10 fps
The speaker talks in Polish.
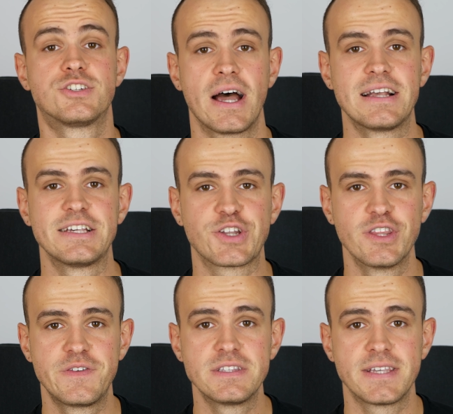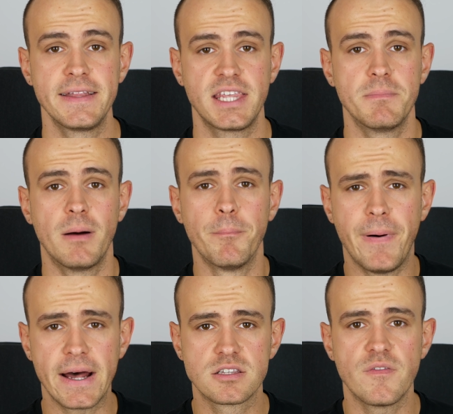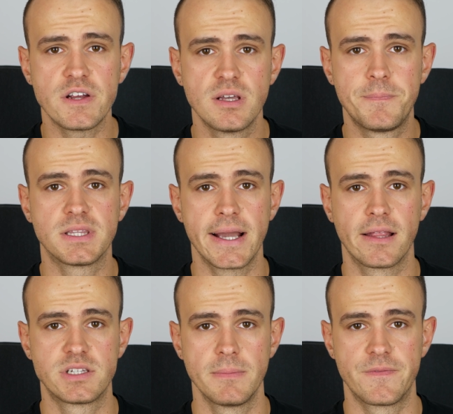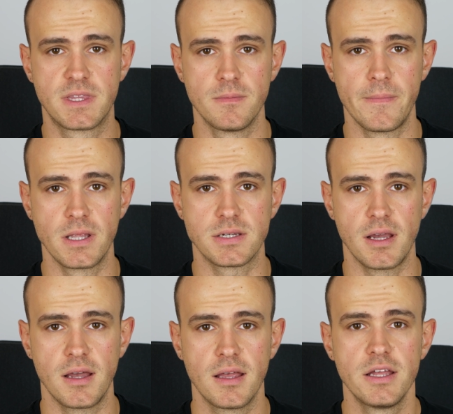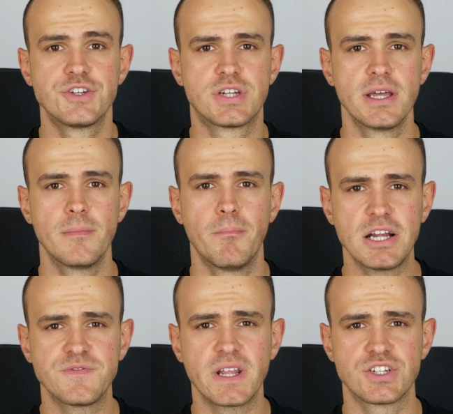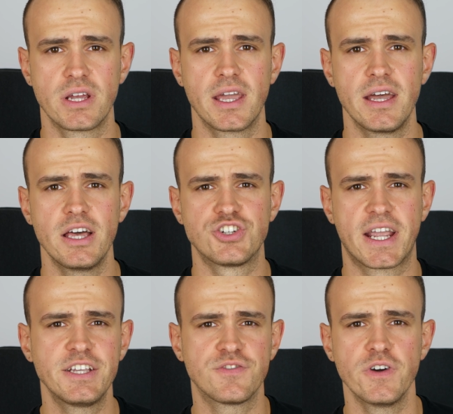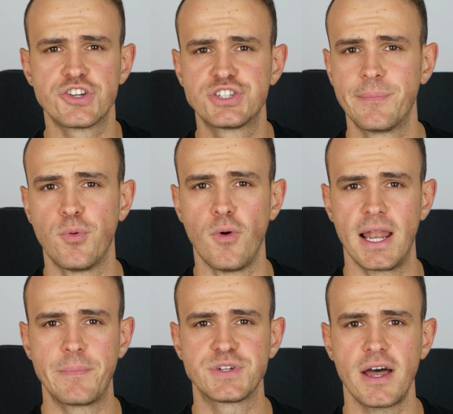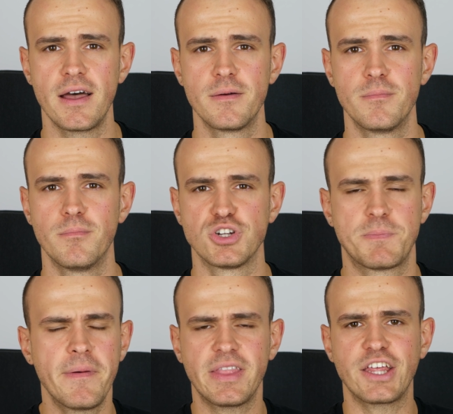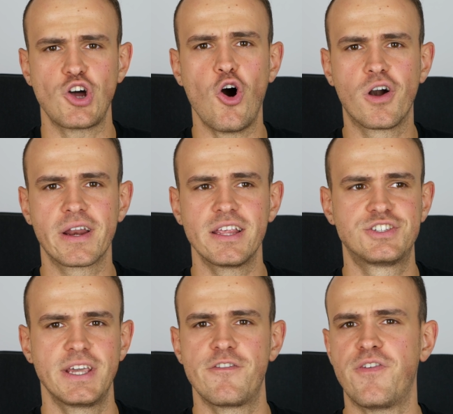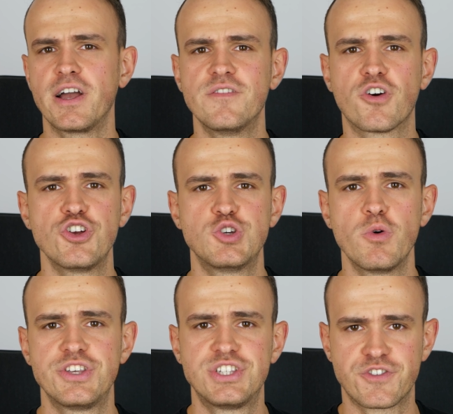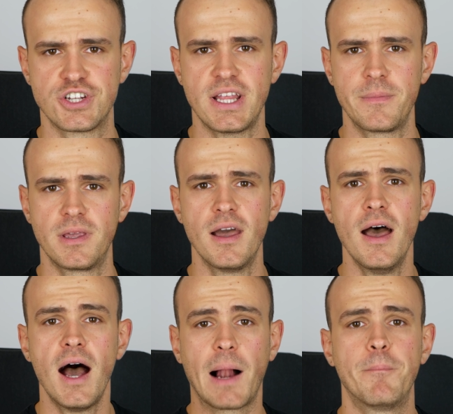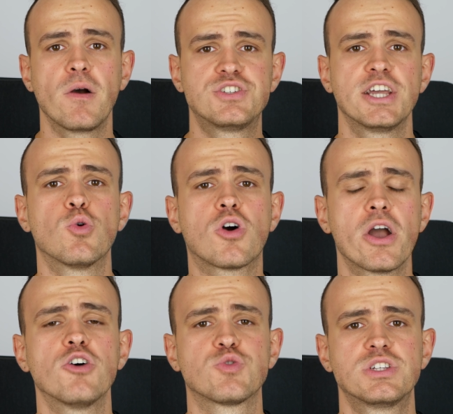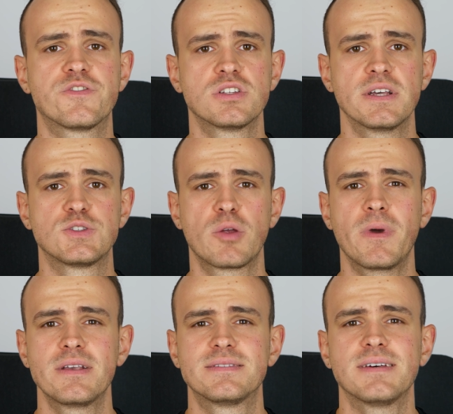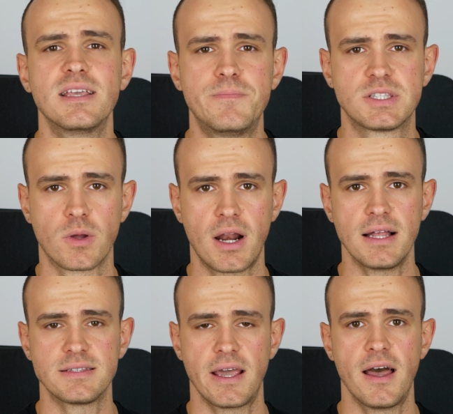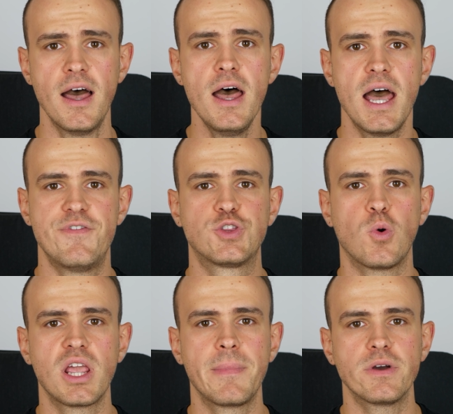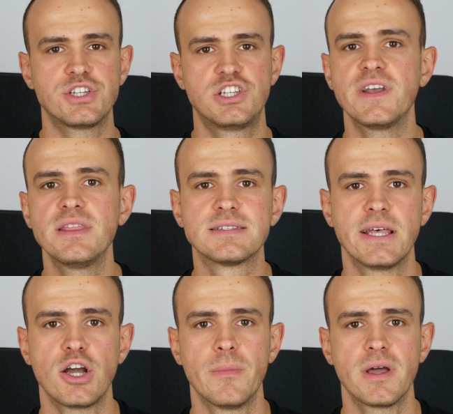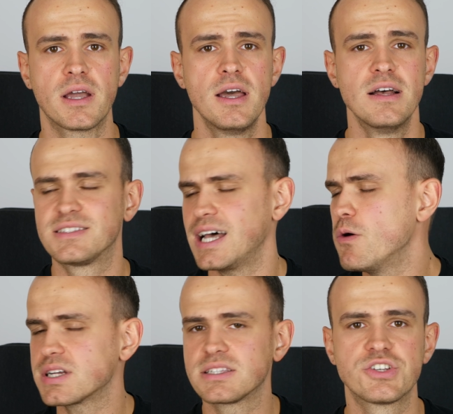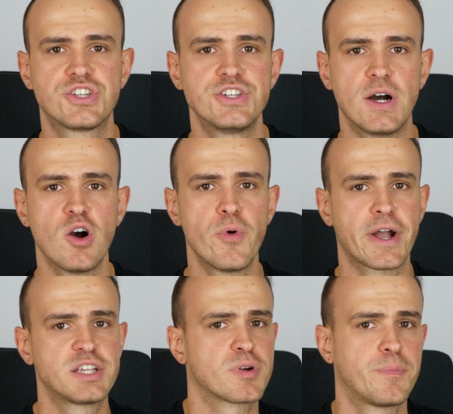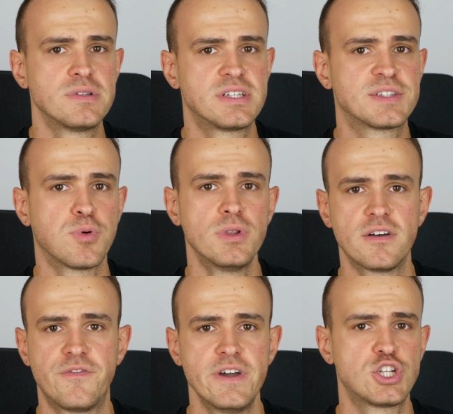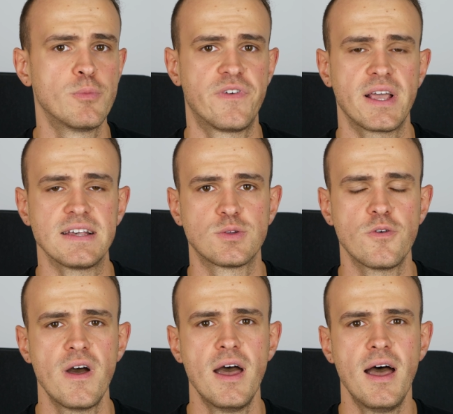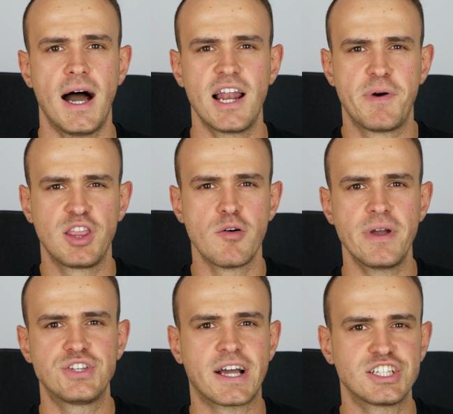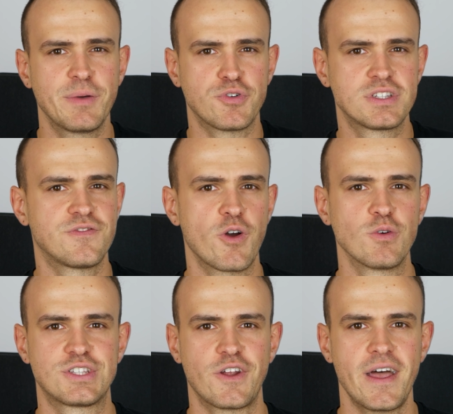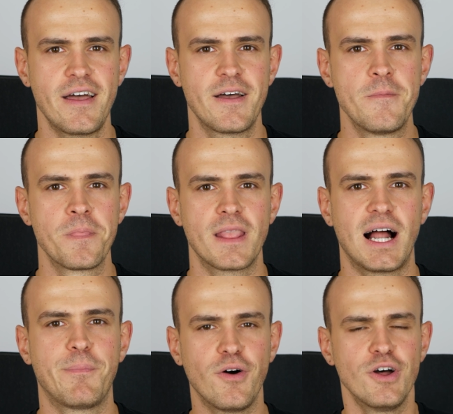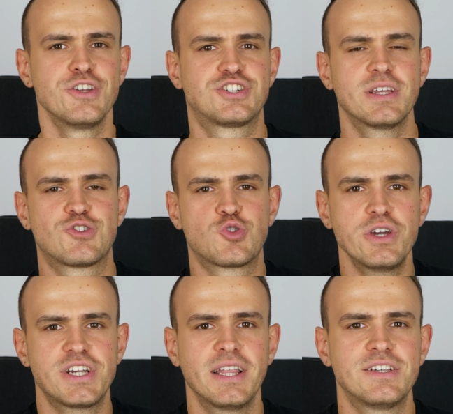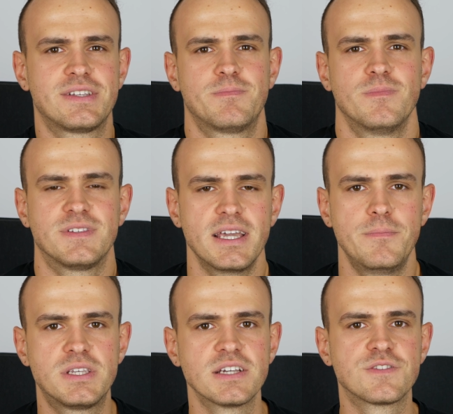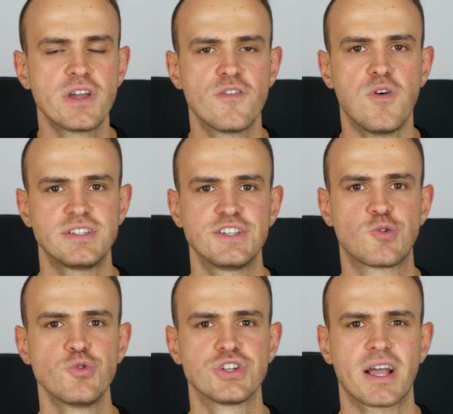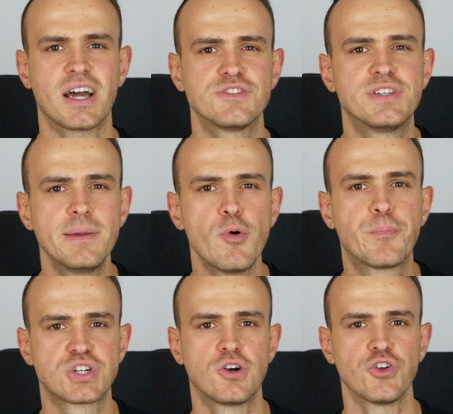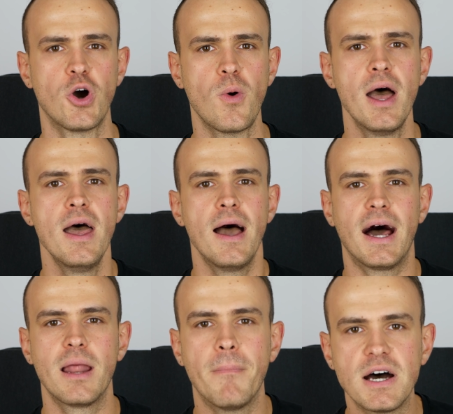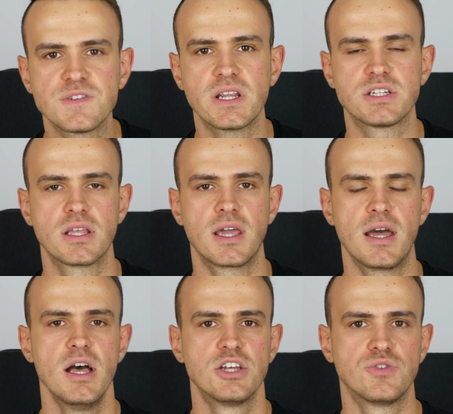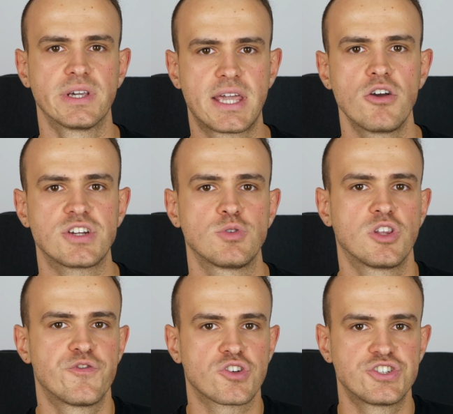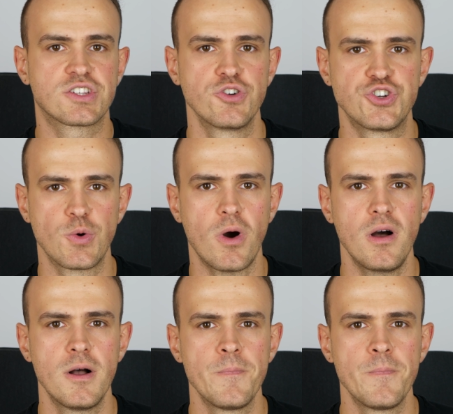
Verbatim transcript: Cześć, z tej strony Vincent i mam bardzo ważne pytanie do Ciebie w tym momencie. Czy masz wrażenie, że kiedyś Twoje życie było lepsze? Może pamiętasz okres, gdzie fajnie wychodziło Ci z dziewczynami, albo miałeś jedną kochającą dziewczynę, z którą miałeś zajebistą relację, ewentualnie miałeś świetnych znajomych, cały czas coś się działo, były jakieś propozycje wspólnych wyjść lub wyjazdów, ale w pewnym momencie każdy poszedł swoją stronę? Albo czy czułeś kiedyś zajebicie swojej własnej skórze, każdy dzień był przygodą, ale masz wrażenie, że od jakiegoś czasu to wszystko się skończyło?